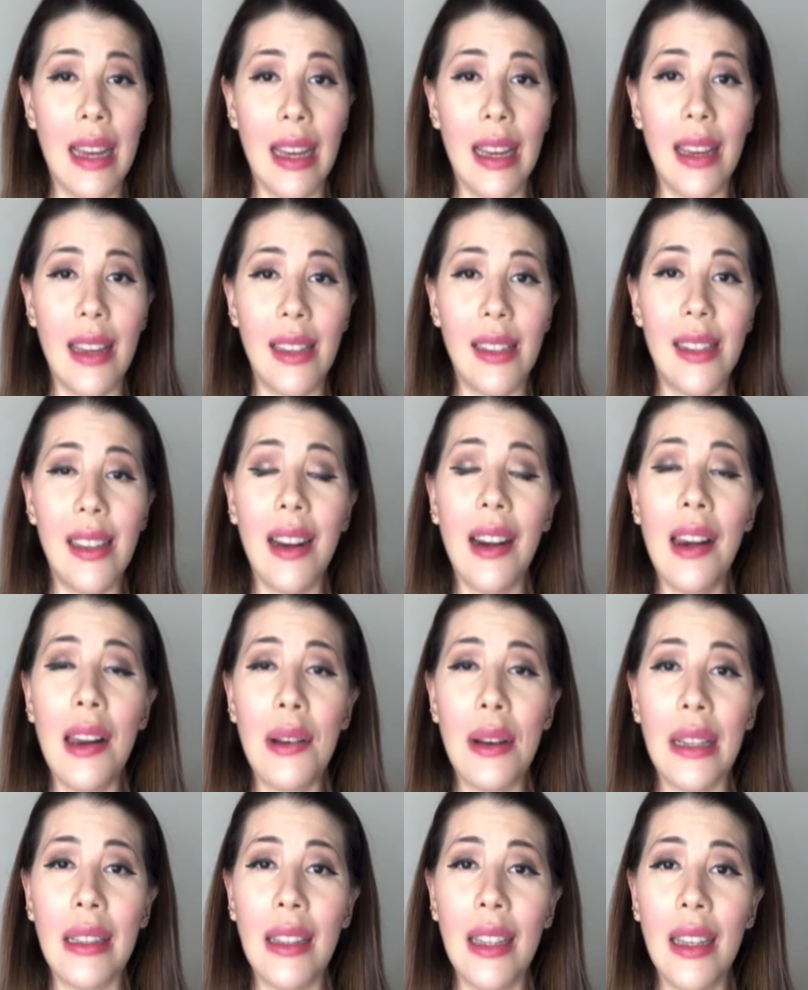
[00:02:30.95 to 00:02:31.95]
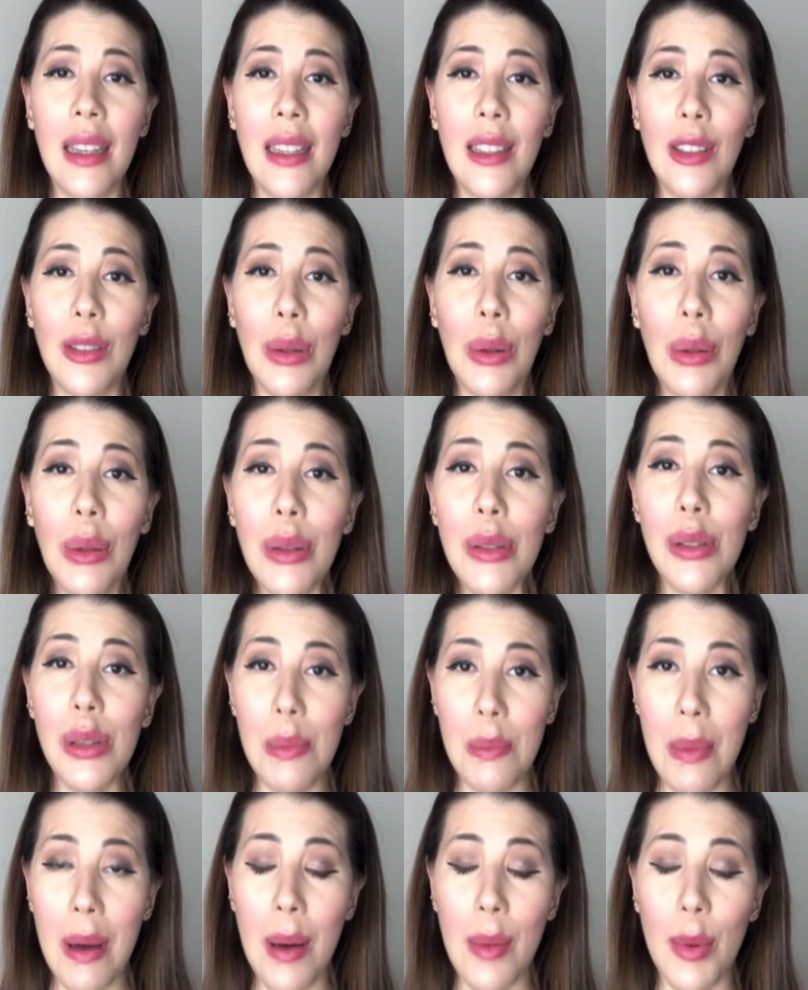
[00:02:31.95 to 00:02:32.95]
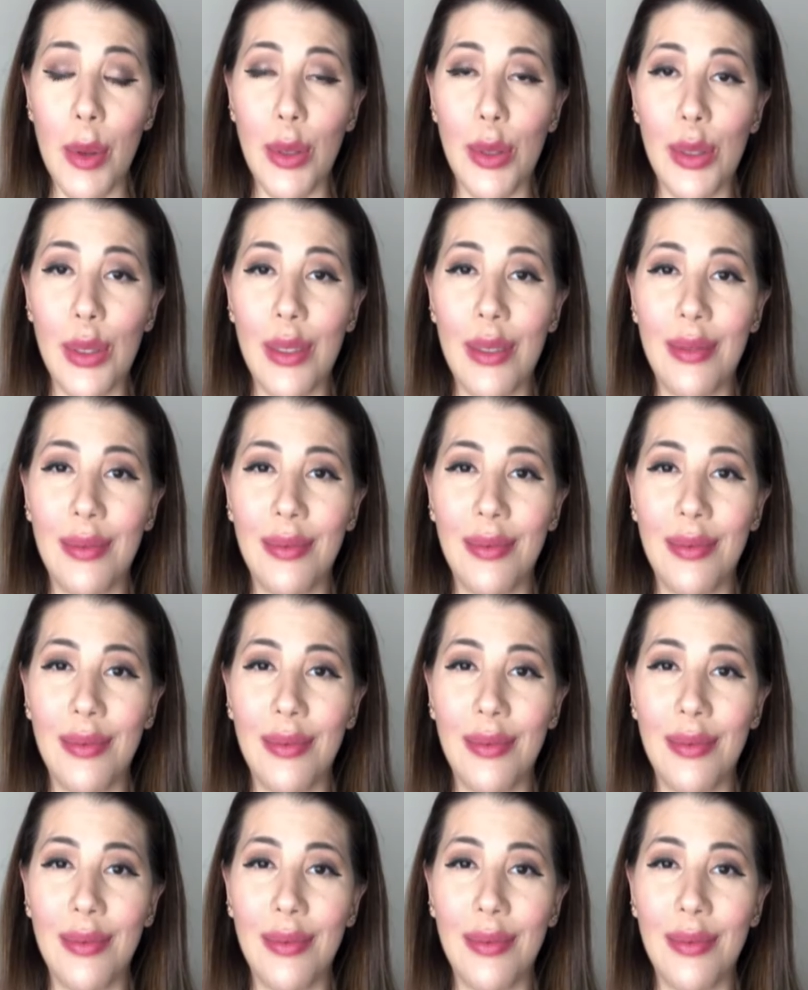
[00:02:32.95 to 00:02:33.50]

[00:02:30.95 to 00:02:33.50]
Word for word: es relevante que todos sepamos.